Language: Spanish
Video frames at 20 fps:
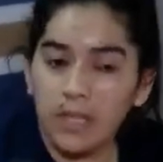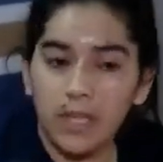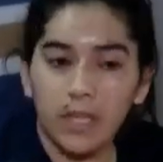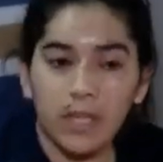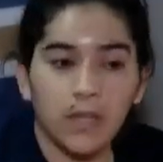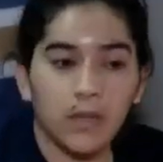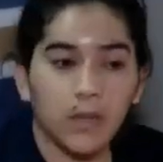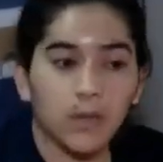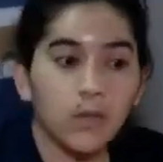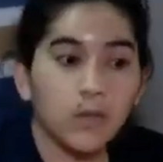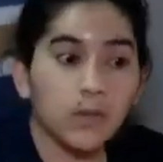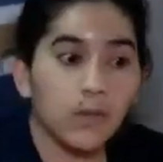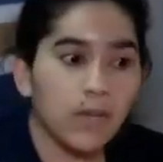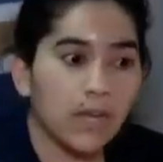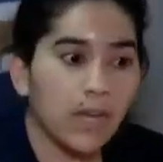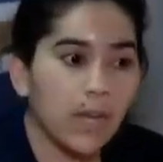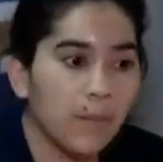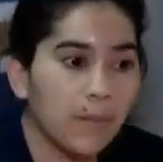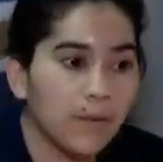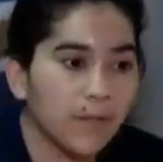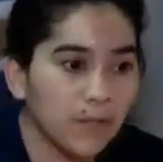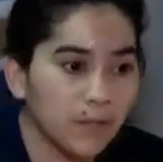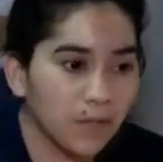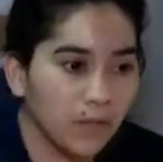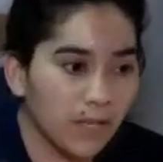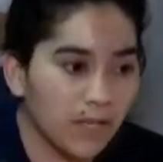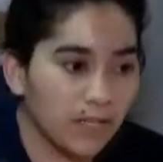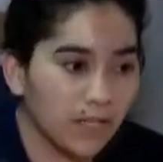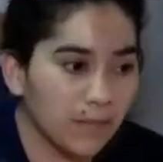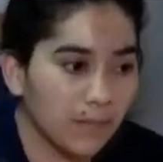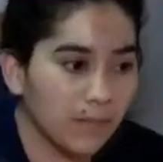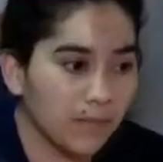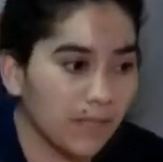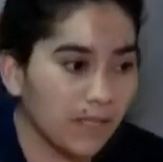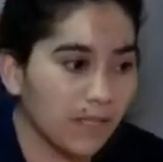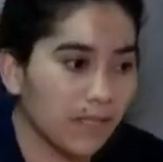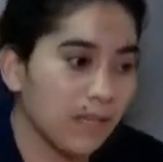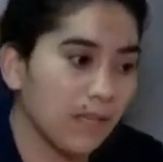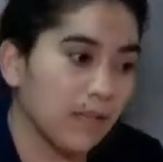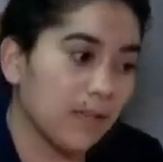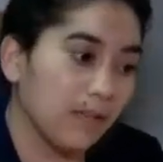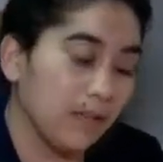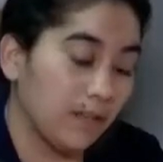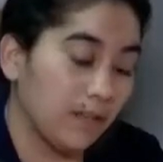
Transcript: Eh, no todas las personas realmente que